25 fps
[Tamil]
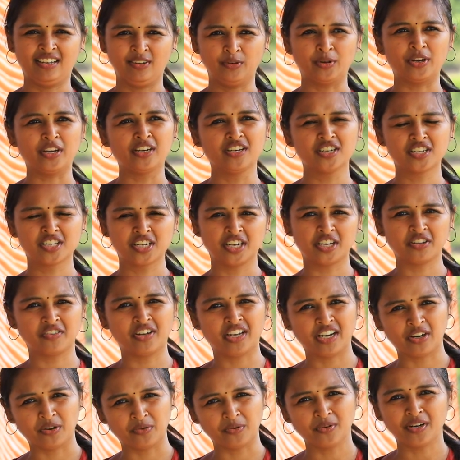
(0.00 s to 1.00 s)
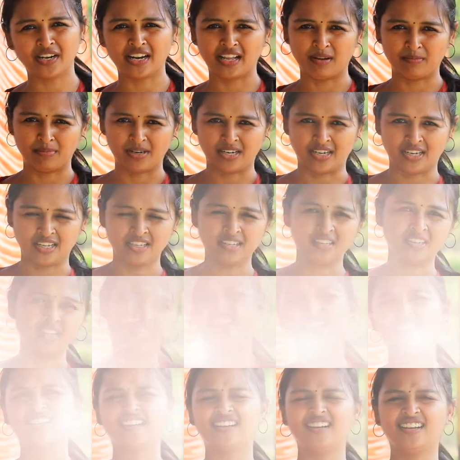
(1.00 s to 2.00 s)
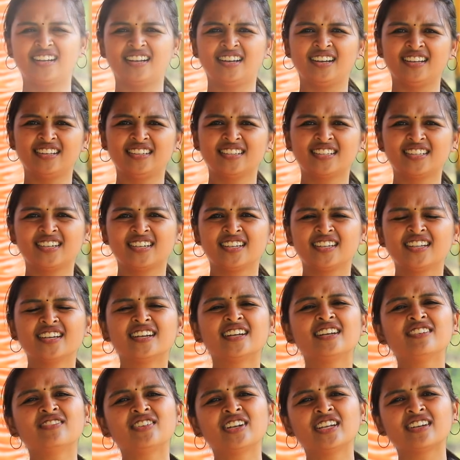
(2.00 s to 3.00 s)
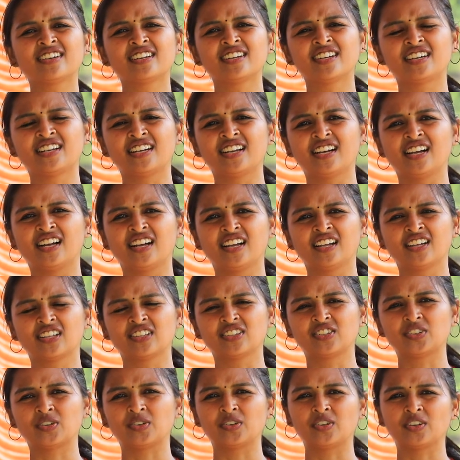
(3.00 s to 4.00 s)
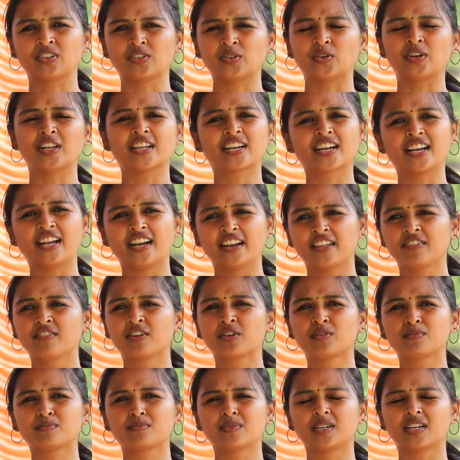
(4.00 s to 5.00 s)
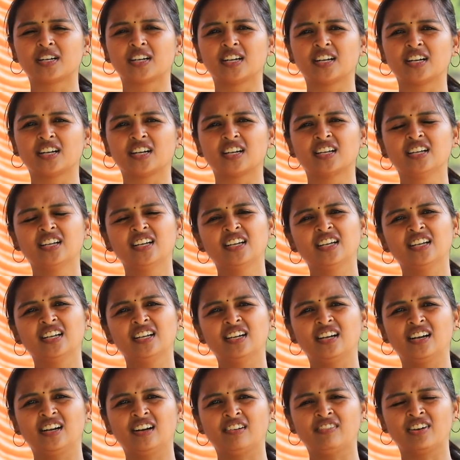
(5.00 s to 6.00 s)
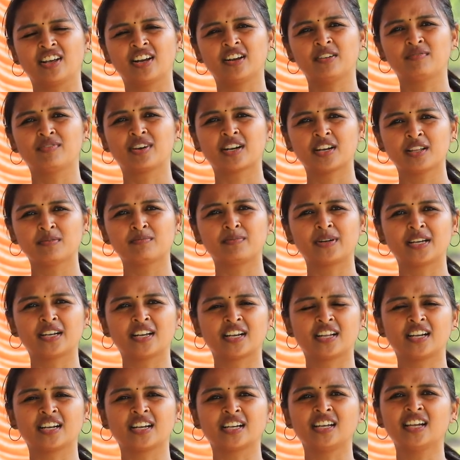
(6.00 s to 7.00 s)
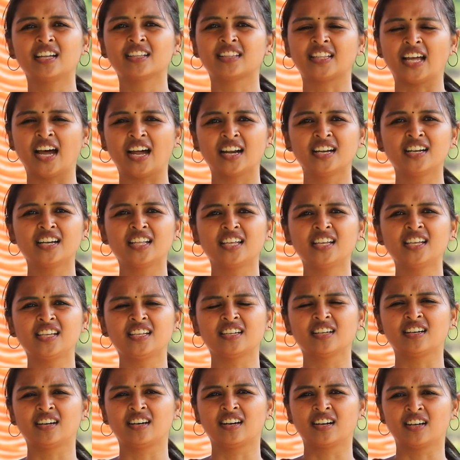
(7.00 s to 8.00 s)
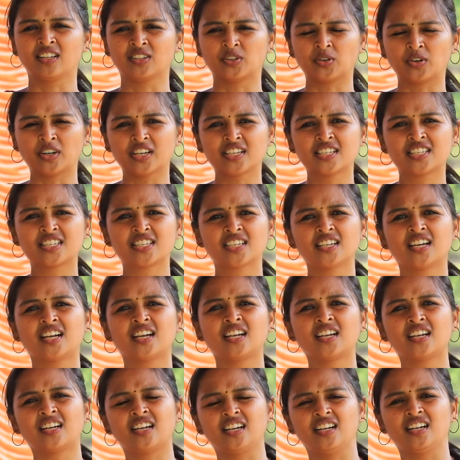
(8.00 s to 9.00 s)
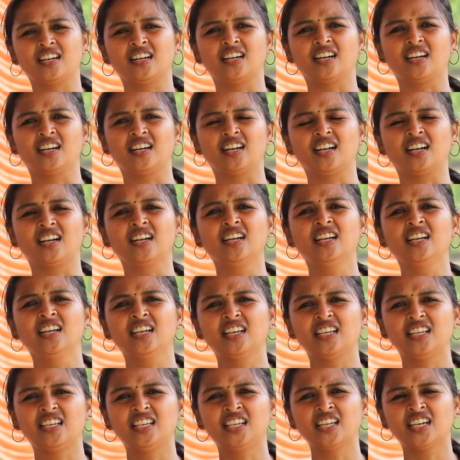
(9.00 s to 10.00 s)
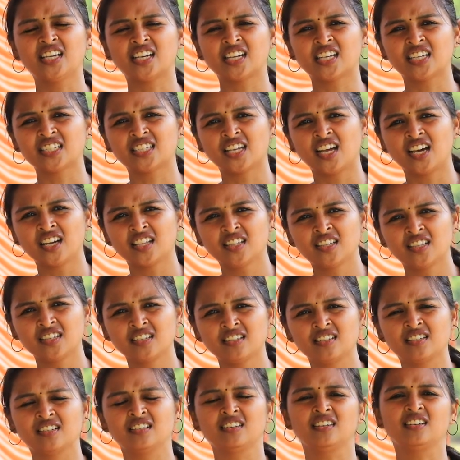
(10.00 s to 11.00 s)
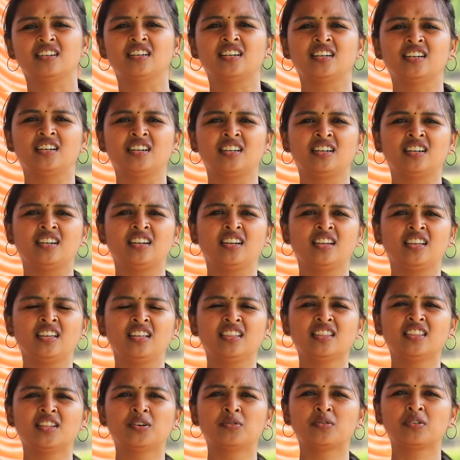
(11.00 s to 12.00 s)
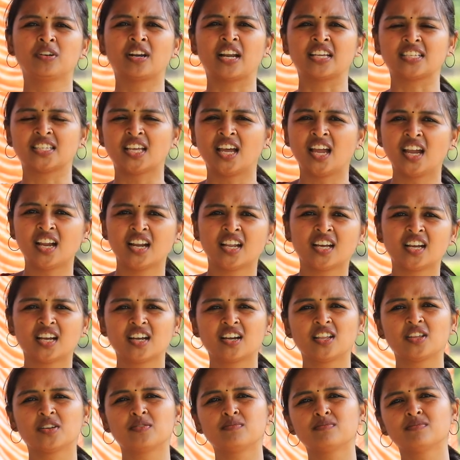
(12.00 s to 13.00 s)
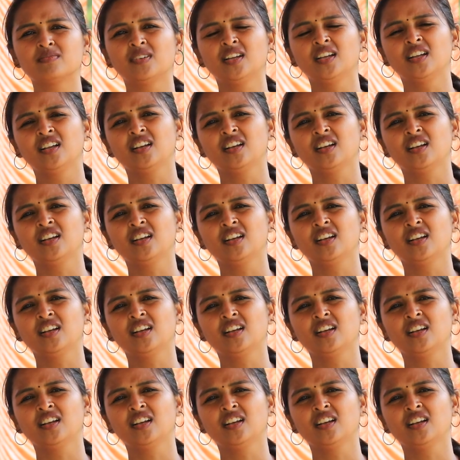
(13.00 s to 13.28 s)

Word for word: ஒரு இனிஷியேட்டிவாக இருக்கணும்னு நான் பண்ணேன் இந்த நிகழ்வில் தோ தோழர்கள் அனைவரும் வருடம் வருடம் பண்ணுறாங்க தாண்டி தொடர்ச்சியாக இயற்கை சார்ந்து எந்த ஒரு ரசாயனங்களையும்